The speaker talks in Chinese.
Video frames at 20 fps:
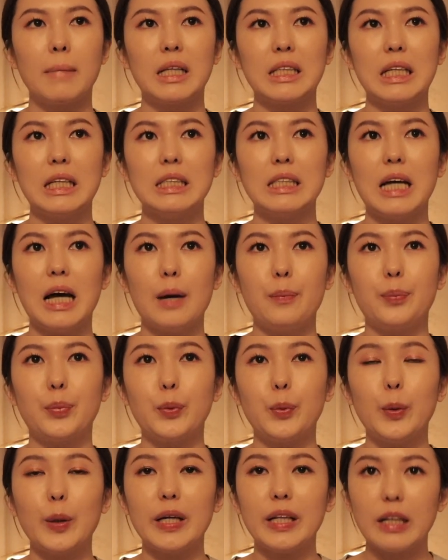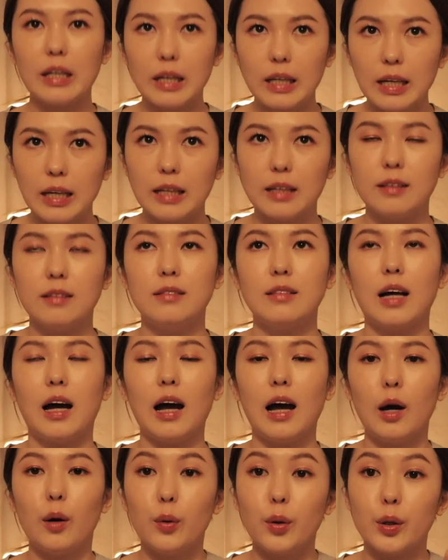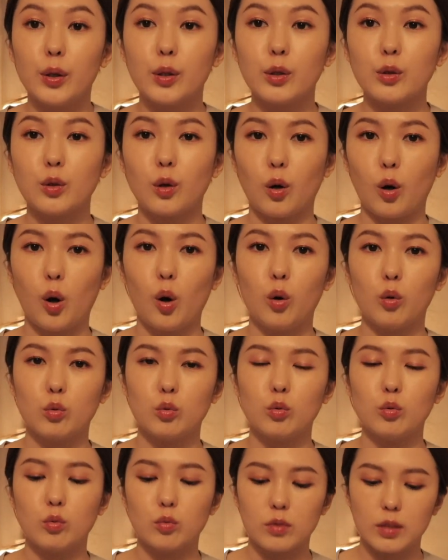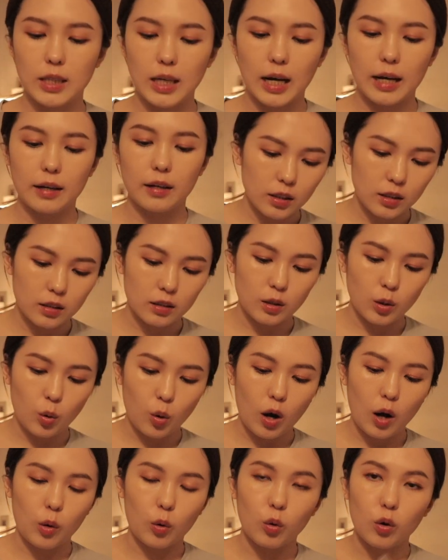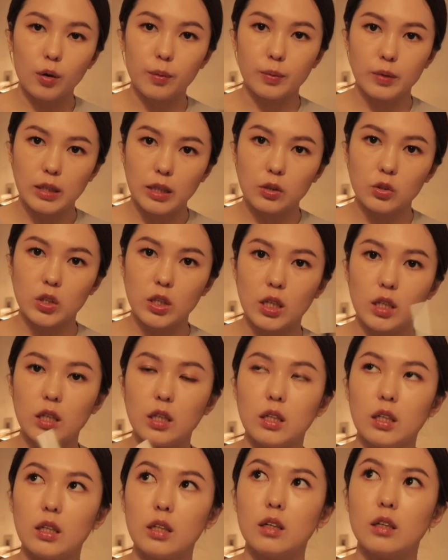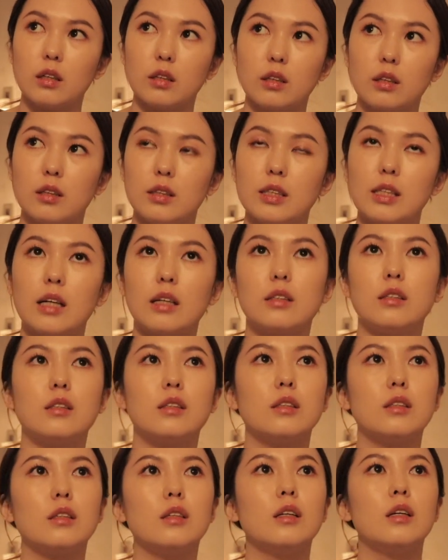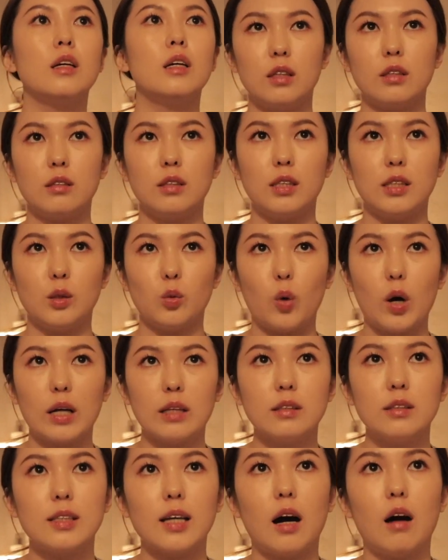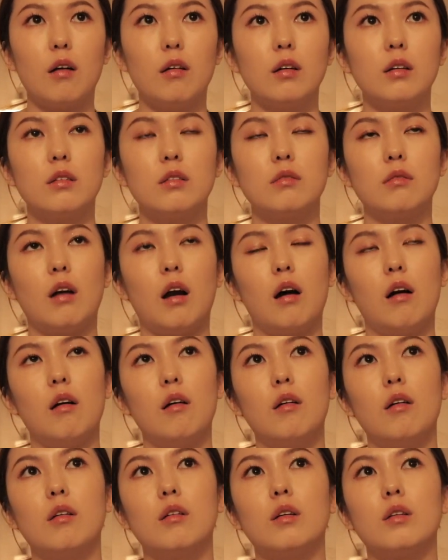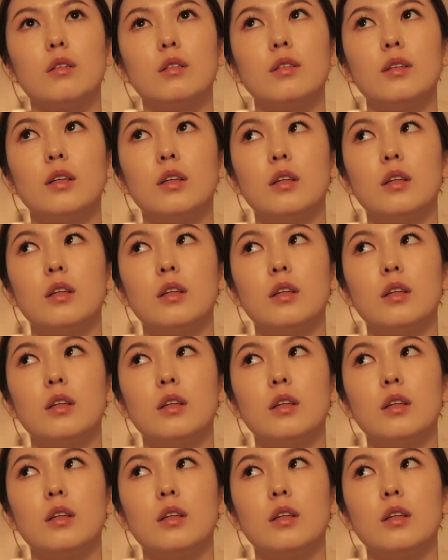但是它不会黏，然后它会有一种厚度在。这个的话，我会比较建议你可能像洗完澡，然后